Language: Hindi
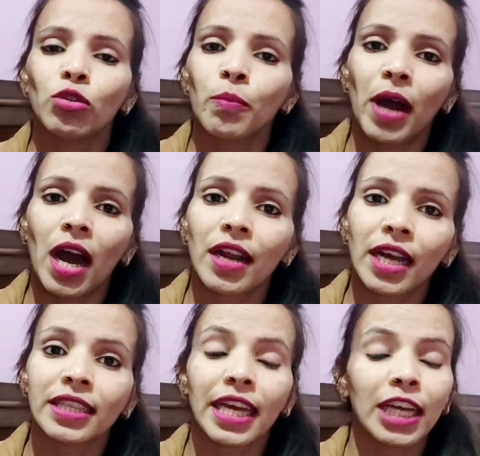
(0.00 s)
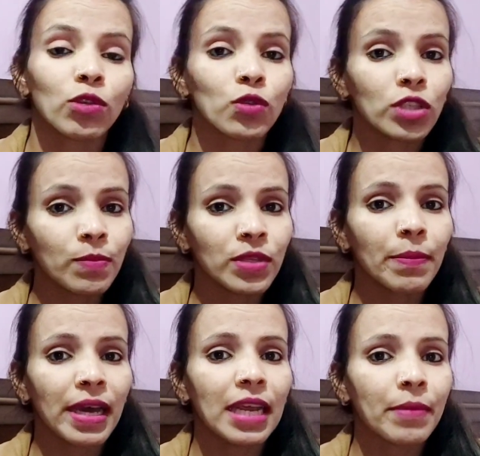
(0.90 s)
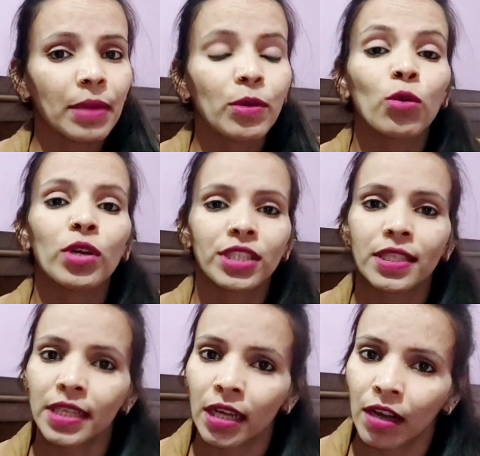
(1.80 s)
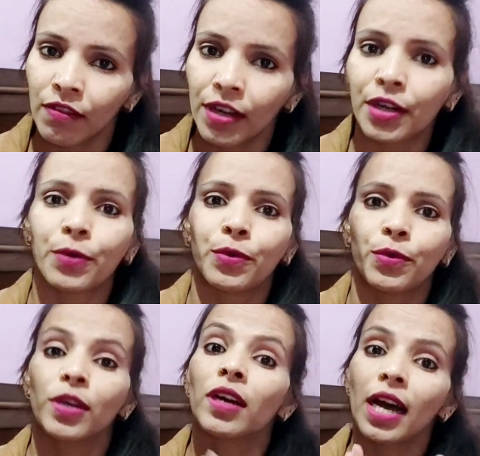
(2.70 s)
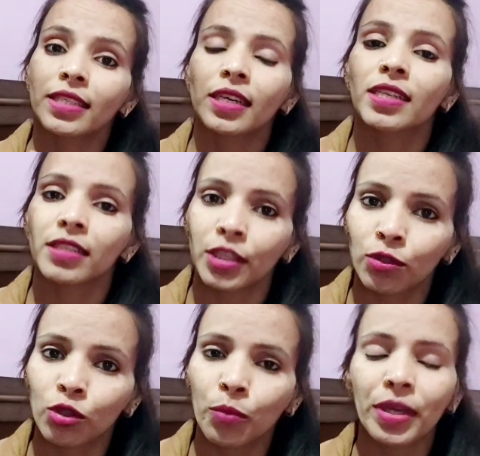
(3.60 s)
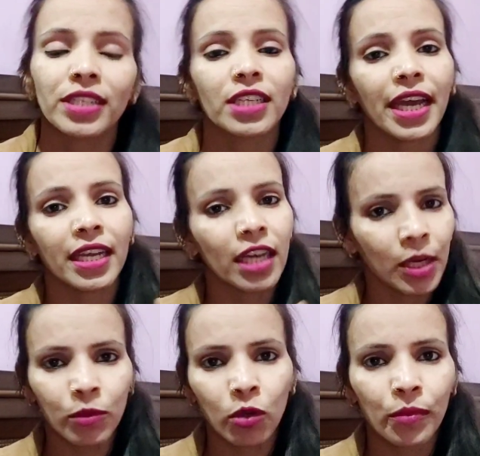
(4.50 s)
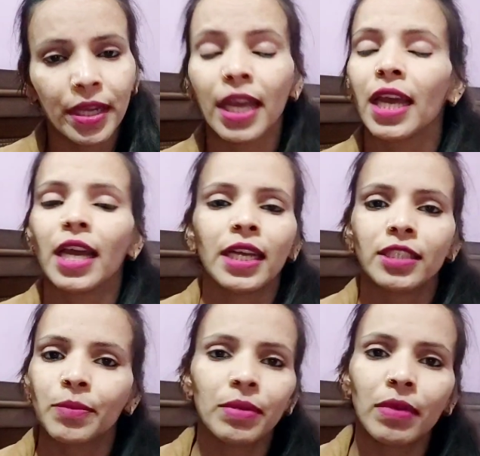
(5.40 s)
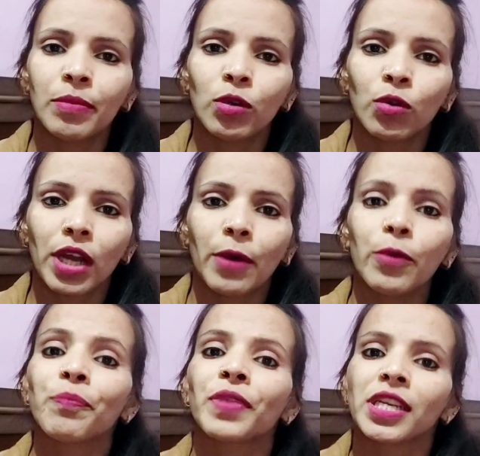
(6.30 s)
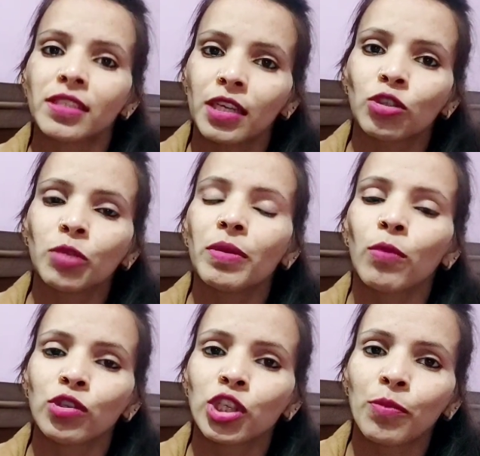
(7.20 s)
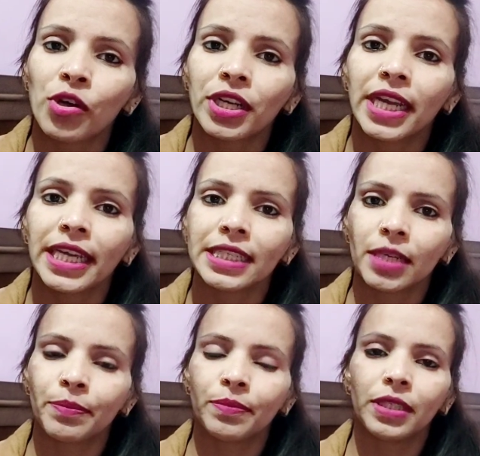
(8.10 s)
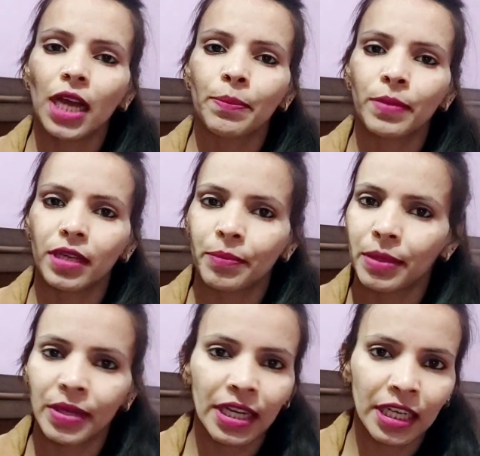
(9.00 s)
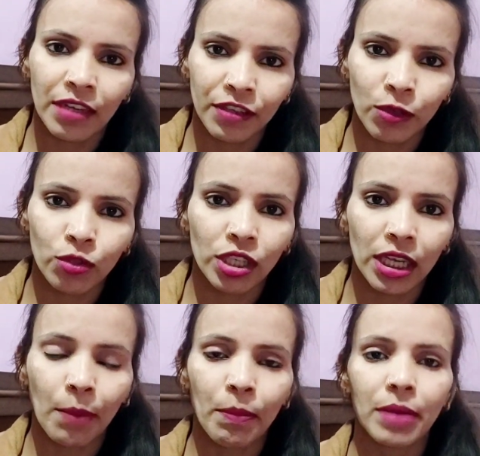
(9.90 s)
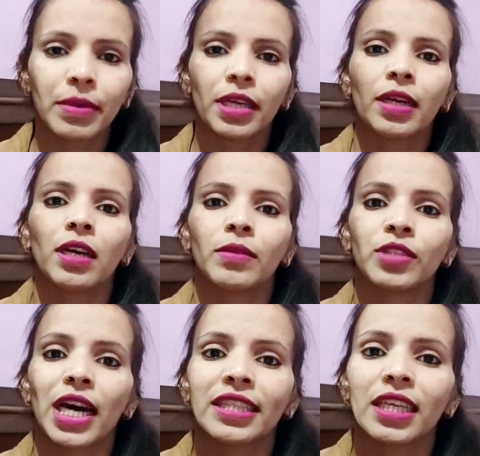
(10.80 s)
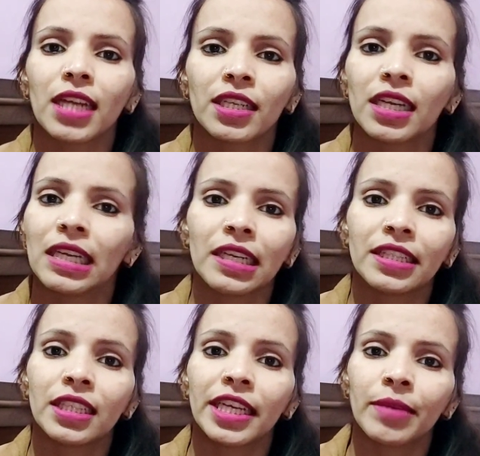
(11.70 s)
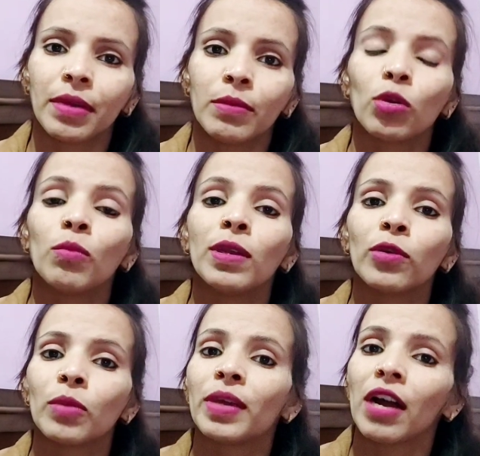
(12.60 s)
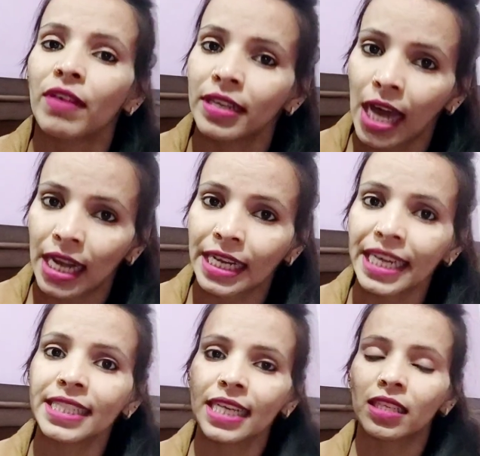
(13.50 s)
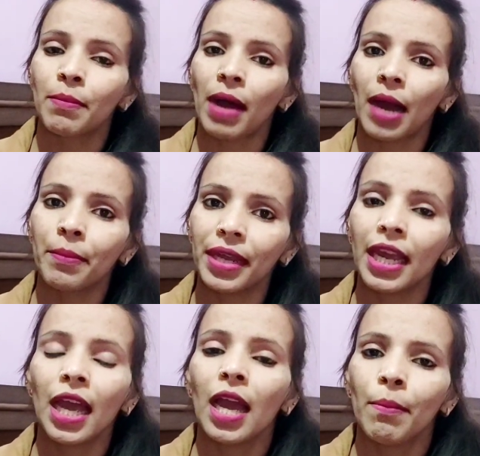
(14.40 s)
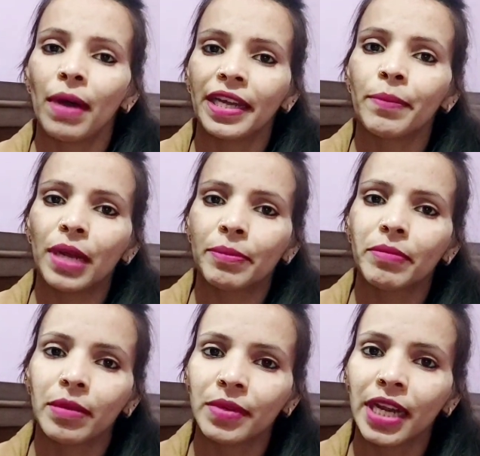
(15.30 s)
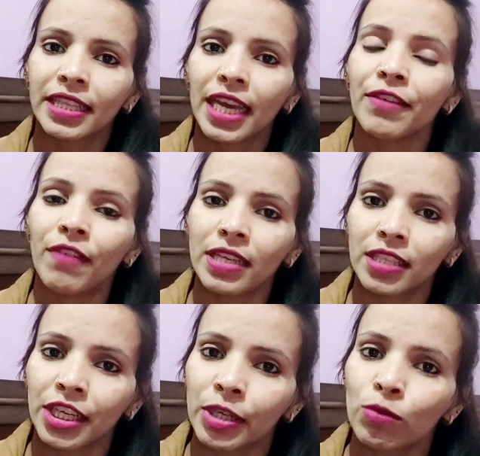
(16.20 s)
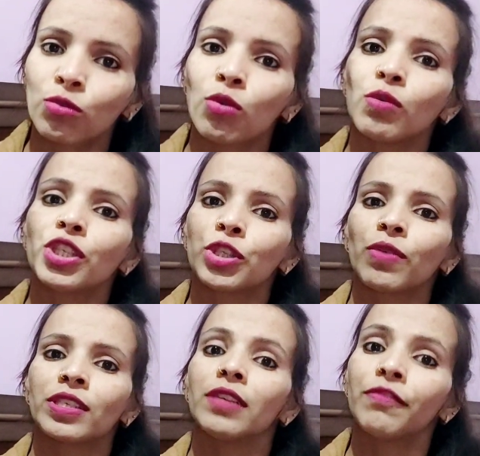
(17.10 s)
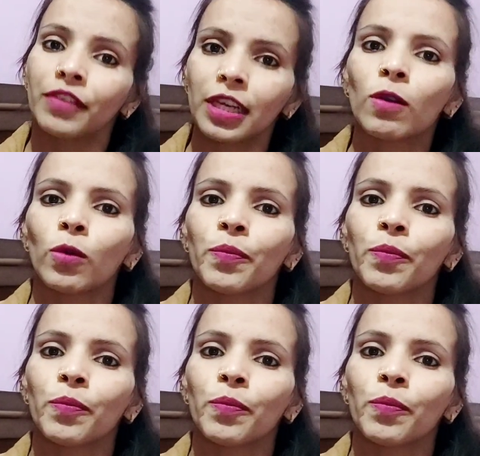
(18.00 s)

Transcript: तो बाहर आता है तो सबसे पहले बेबी को अच्छे से कवर रखो खासकर सर्दियों में चाहे गर्मियों में जब भी बेबी हो रहा हो सर्दियों में मोस्ट इंपॉर्टेंट है कि जब भी आप बेबी की डिलीवरी होती कंबल में दादिया नानियाँ ले लेती ताकि बेबी को बिल्कुल भी हवा ना लगे जैसा माँ में माँ के पेट में बेबी रहता है वैसे ही उसको वो सिचुएशन फील